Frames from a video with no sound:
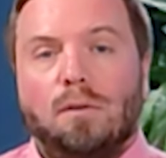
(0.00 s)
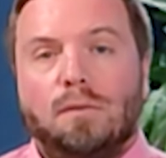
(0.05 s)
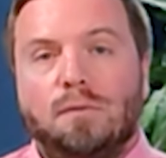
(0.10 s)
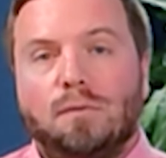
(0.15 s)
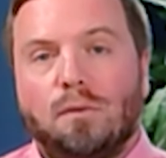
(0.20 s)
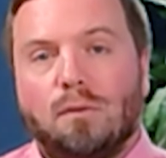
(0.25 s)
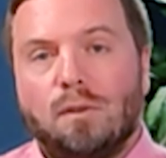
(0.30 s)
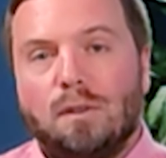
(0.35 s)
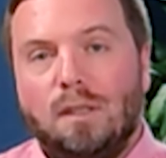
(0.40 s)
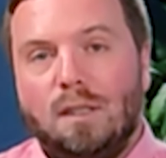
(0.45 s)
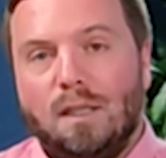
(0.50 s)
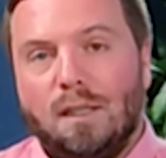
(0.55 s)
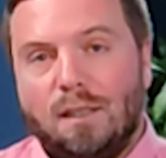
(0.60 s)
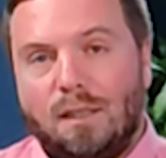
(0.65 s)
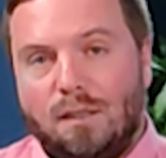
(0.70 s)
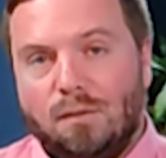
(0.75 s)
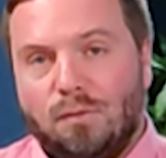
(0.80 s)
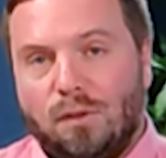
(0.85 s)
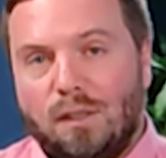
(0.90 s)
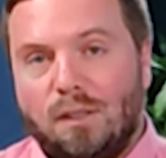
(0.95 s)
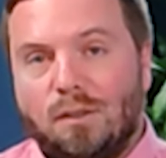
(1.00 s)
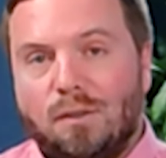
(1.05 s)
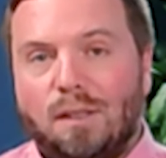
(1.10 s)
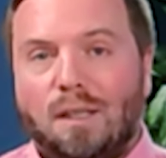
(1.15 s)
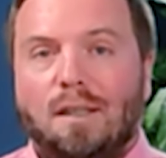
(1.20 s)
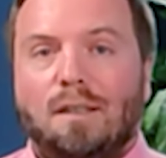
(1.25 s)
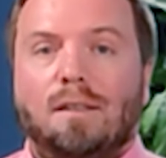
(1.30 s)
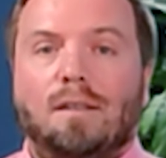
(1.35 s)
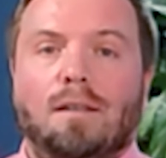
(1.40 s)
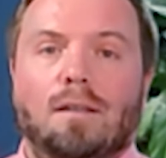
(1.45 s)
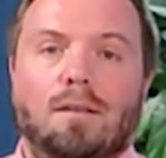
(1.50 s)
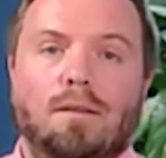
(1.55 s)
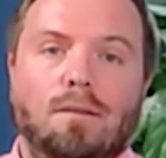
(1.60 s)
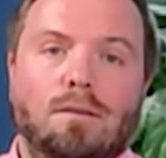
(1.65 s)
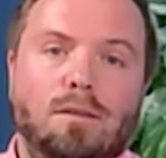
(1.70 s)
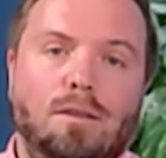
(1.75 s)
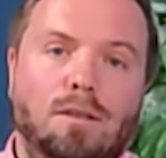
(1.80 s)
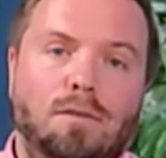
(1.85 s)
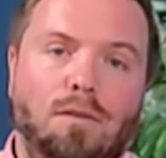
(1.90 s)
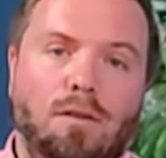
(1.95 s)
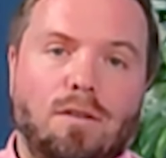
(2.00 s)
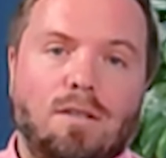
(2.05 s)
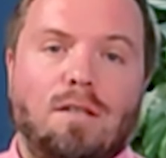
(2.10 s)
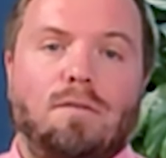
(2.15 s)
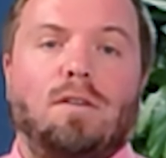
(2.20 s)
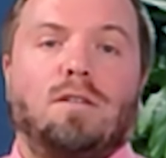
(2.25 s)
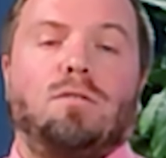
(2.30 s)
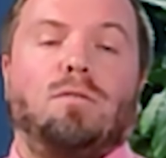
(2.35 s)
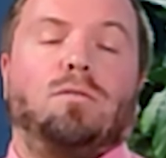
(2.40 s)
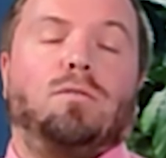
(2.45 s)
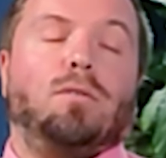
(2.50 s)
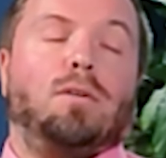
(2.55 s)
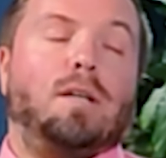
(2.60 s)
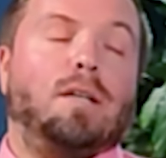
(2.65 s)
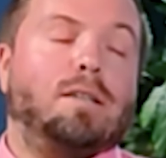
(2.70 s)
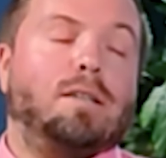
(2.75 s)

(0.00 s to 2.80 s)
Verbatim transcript: fournit et qui vont être connectés aux différentes infrastructures